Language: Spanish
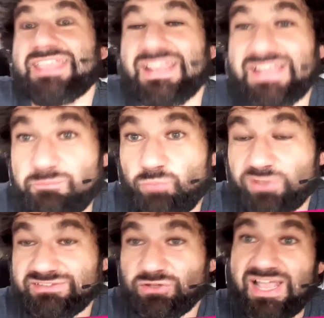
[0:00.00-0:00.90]
quien le ha
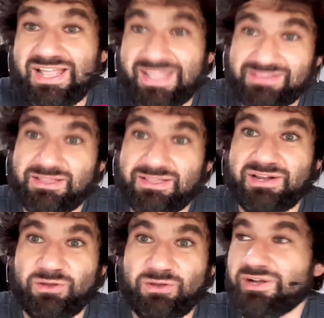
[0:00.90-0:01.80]
impuesto la agenda
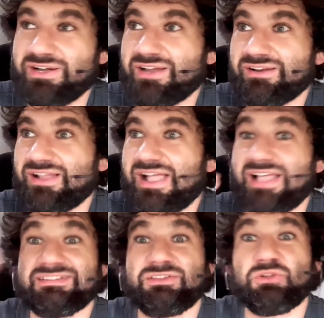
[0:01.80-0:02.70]
para gobernar
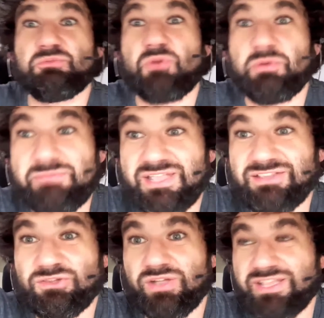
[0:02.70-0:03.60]
ha sido el
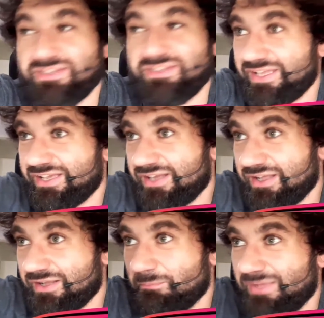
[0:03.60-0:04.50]
movimiento
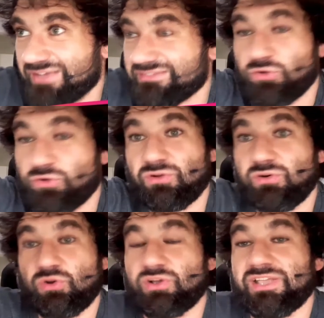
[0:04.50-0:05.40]
indígena más
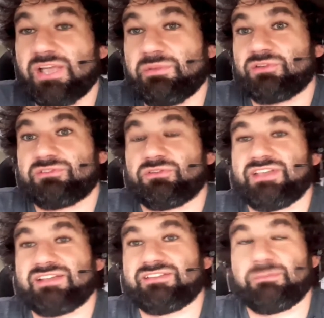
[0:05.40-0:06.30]
todo lo que ha habido estos
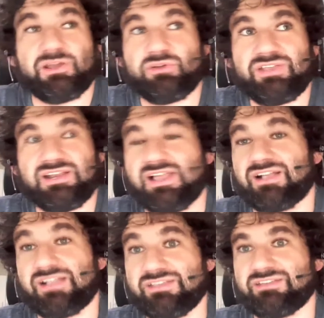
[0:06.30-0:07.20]
días de paro y en las
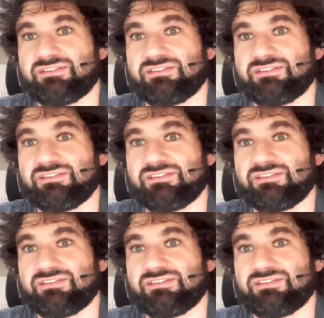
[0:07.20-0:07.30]
calles.